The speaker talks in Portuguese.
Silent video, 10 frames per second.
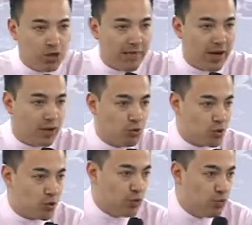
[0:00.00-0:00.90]
estava
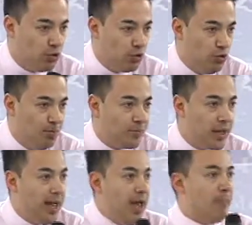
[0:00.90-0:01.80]
reconstruindo o muro,
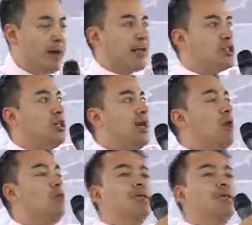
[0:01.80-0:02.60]
para tirar o